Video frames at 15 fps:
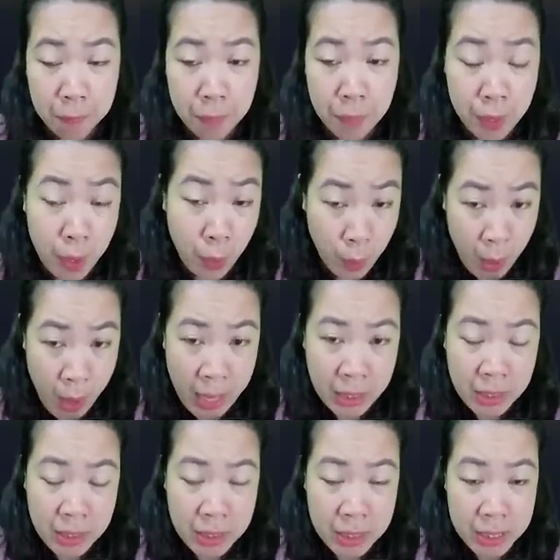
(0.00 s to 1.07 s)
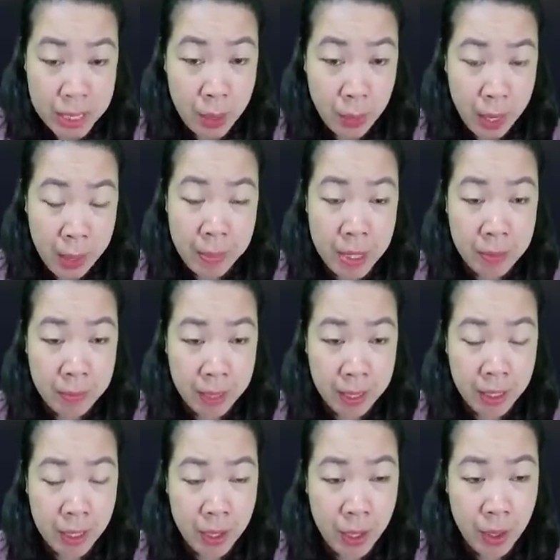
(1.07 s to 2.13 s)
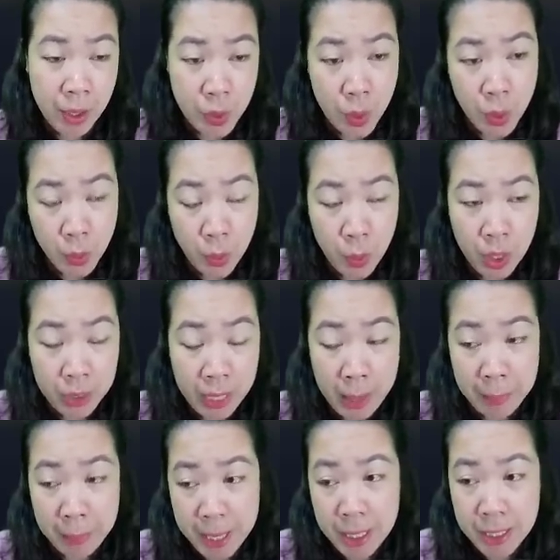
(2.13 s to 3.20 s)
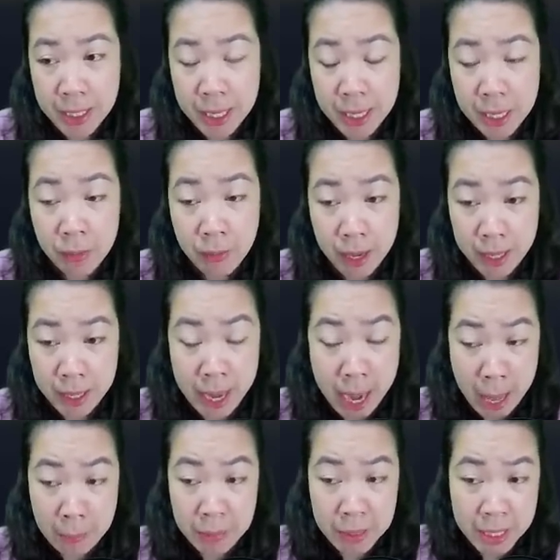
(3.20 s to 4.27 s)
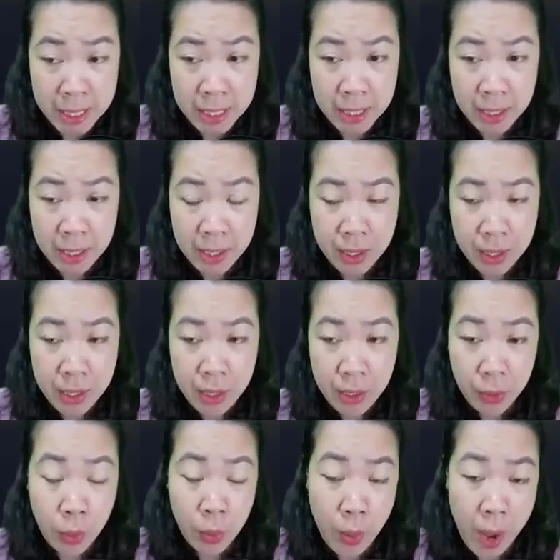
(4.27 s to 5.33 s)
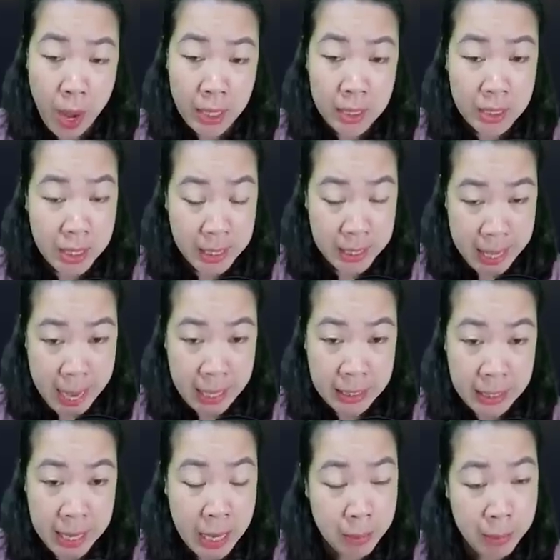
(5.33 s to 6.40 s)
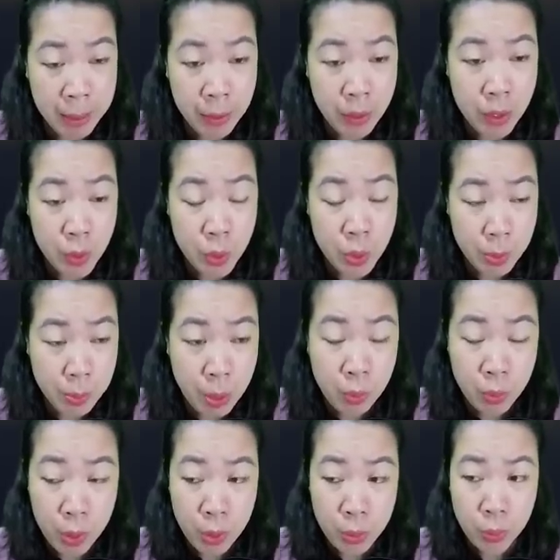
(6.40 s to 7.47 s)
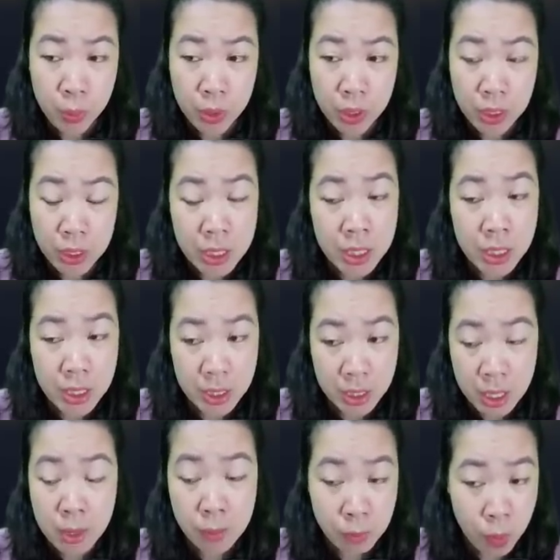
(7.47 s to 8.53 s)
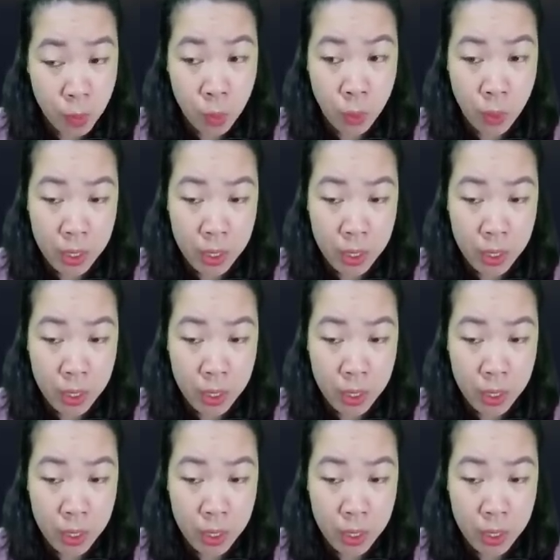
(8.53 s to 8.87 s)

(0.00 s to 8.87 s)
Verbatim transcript: Tiểu Noãn, nhiều năm như vậy, rốt cuộc thì em kiên trì như vậy để làm gì? Tô Noãn cười nhạt, ánh mắt có chút mông lung như sương mù.